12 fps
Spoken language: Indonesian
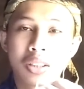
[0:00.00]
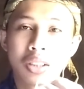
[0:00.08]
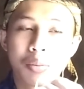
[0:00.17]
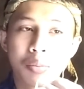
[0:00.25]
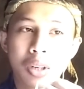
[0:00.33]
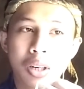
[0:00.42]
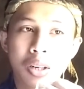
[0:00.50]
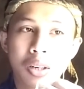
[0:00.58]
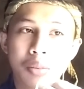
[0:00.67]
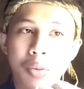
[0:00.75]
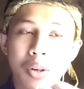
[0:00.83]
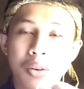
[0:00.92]
sambil
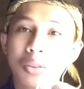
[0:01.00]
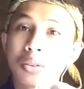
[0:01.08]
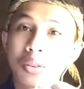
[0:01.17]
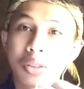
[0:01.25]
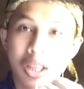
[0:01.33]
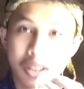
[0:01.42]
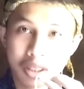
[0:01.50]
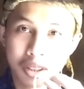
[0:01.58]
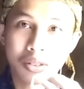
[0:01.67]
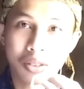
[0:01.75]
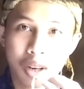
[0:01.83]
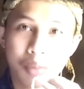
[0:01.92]
berkonsultasi
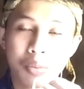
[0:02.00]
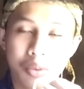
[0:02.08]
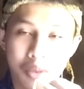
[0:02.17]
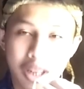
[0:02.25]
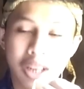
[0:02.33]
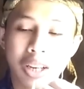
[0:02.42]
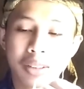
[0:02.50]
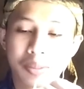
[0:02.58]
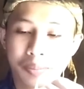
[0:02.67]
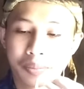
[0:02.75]
juga eh